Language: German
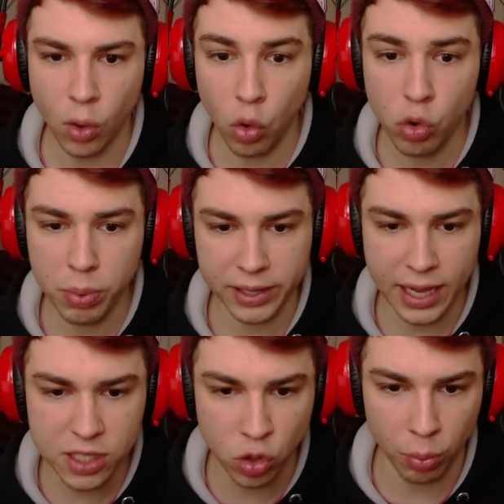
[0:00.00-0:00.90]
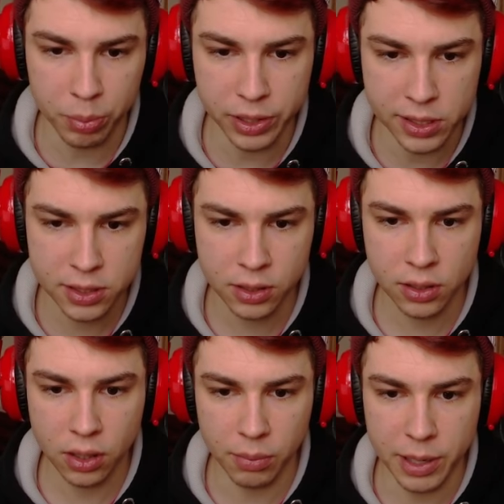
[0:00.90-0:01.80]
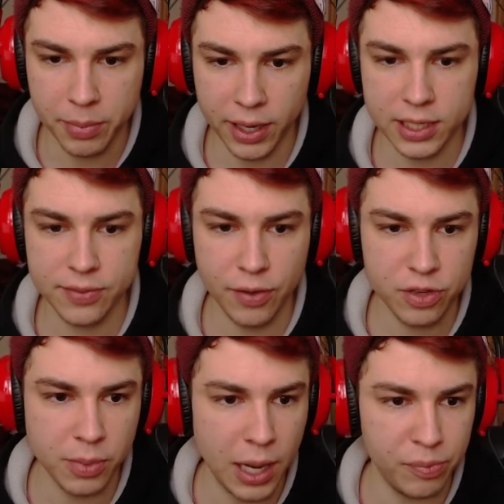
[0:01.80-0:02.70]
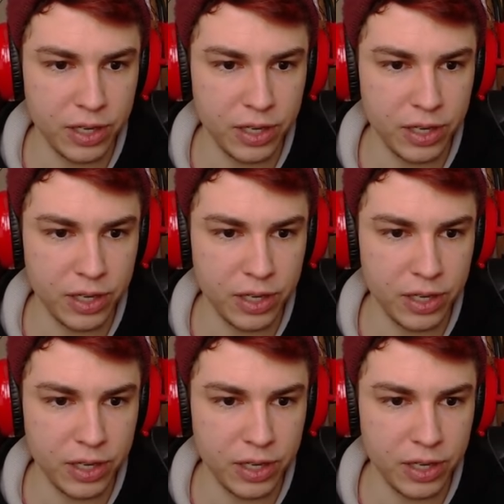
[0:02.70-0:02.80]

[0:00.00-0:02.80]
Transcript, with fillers: Oh, guck mal, da ist noch ein Bild. Moment mal, das werfe ich mal ab.